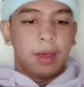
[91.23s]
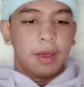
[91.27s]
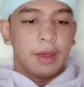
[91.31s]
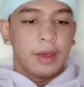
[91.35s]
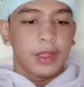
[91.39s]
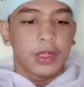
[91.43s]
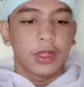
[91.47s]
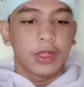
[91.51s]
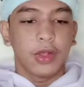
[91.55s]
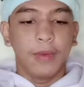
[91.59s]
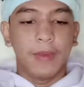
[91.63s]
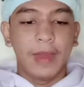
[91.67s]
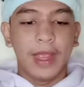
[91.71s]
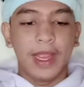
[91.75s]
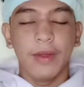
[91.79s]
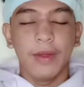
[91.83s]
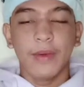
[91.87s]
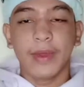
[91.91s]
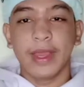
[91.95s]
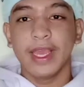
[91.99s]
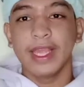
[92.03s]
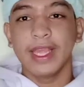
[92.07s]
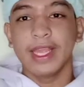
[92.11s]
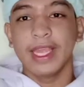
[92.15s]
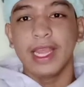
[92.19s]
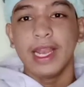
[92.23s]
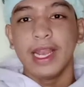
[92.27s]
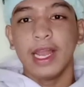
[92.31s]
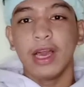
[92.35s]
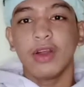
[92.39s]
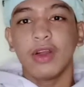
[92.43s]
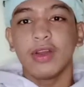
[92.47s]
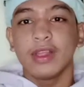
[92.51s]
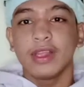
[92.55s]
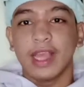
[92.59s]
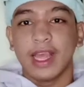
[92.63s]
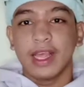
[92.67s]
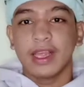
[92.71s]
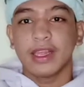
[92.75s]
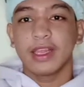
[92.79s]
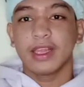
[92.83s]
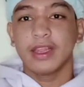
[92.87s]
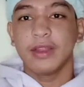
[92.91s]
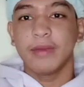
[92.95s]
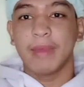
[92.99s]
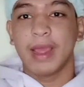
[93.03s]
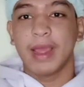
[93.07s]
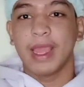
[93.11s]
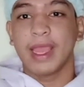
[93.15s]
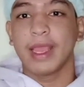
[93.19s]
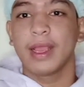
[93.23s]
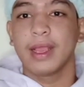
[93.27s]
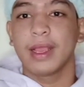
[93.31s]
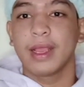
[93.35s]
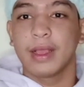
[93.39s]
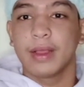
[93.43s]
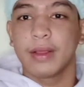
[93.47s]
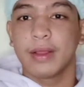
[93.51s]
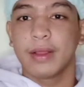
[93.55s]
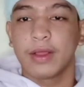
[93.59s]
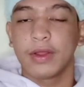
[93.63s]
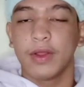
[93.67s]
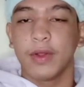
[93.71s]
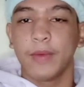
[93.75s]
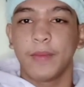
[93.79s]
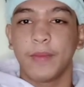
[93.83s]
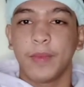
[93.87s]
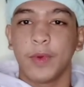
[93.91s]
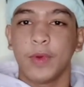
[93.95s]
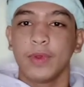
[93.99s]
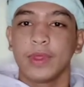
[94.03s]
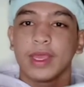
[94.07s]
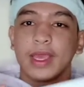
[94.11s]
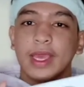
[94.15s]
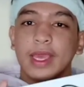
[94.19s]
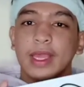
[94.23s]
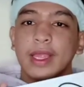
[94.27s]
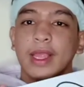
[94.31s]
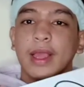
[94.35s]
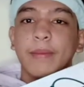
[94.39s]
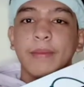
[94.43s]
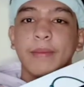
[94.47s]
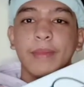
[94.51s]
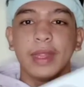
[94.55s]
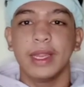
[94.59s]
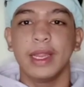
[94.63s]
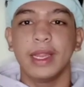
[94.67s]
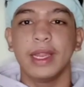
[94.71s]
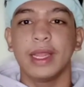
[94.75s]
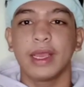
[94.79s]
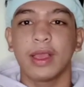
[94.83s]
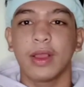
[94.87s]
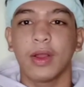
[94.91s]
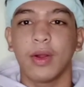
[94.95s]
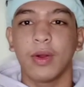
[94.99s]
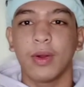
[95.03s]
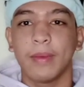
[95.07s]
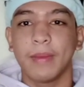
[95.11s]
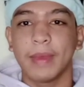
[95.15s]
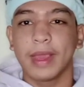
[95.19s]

So, by the way, hindi lang condenser microphone kit ang binili ko.